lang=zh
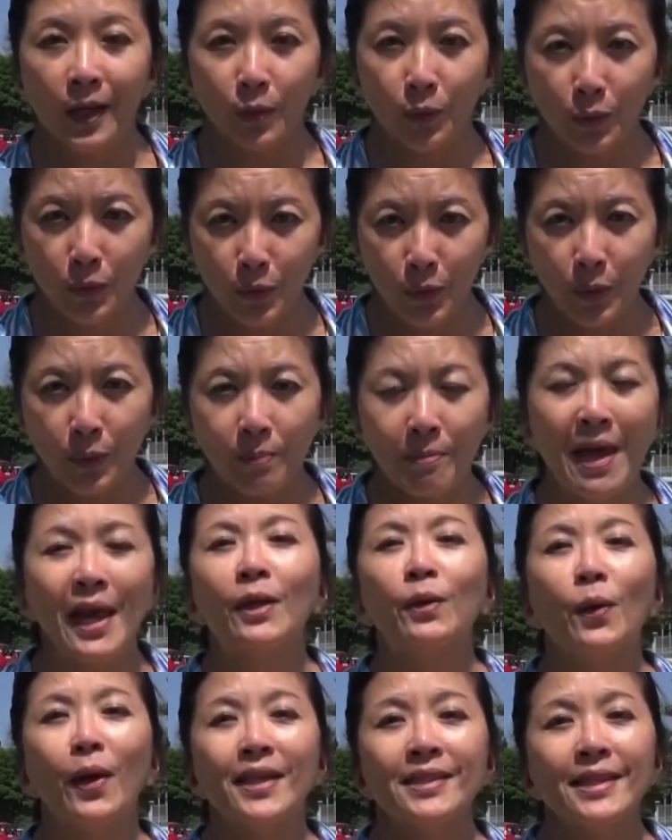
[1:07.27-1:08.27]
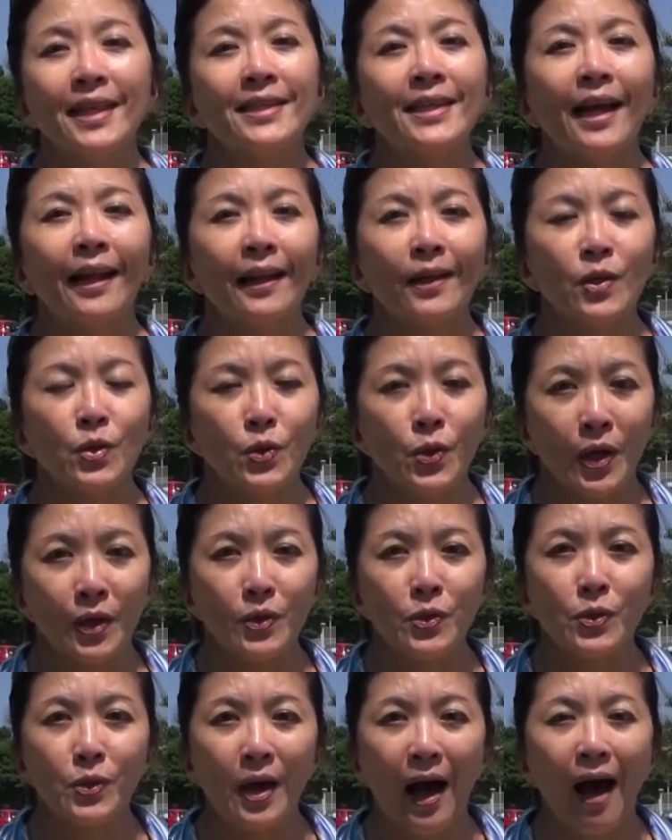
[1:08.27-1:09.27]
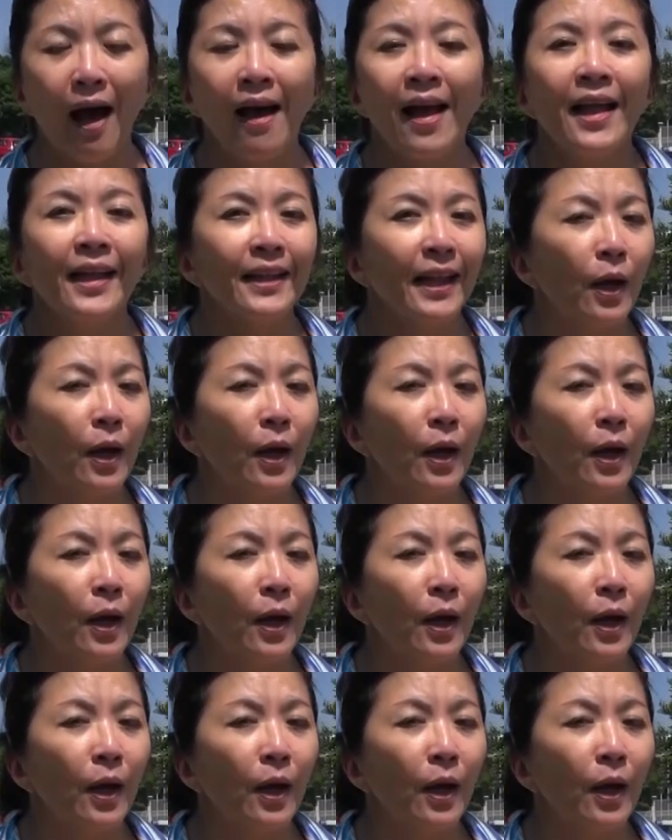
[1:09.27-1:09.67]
在面对接下来的选举啊，